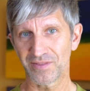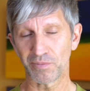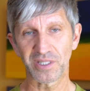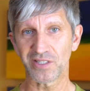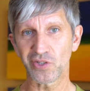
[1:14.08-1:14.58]
Du
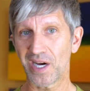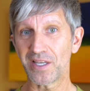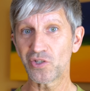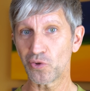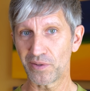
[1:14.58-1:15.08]
bist also gar
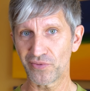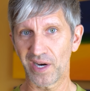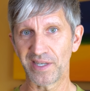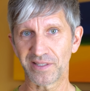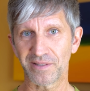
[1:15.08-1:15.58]
nicht so
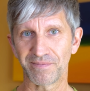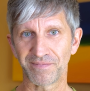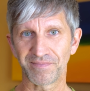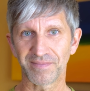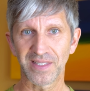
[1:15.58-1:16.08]
befreit.
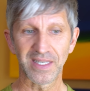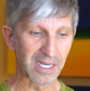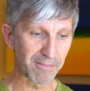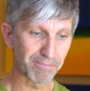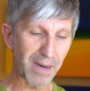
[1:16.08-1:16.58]

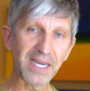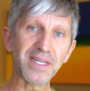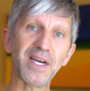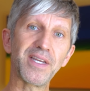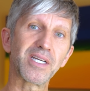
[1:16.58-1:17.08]
Bei
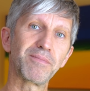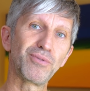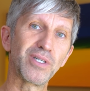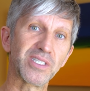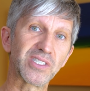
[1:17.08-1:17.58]
deiner
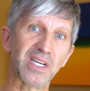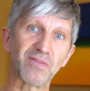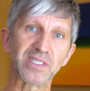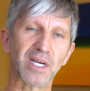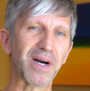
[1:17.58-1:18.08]
Geburt ist
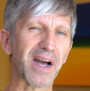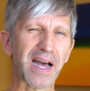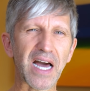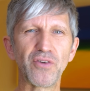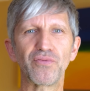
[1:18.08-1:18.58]
etwas aber
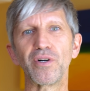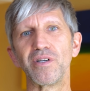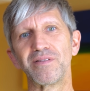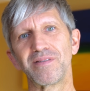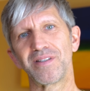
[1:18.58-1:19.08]

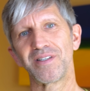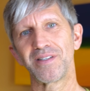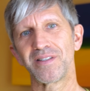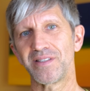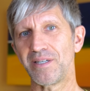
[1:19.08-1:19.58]
randvoll,
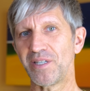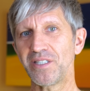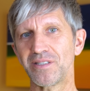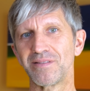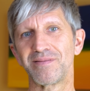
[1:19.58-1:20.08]

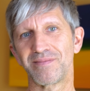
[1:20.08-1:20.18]
nämlich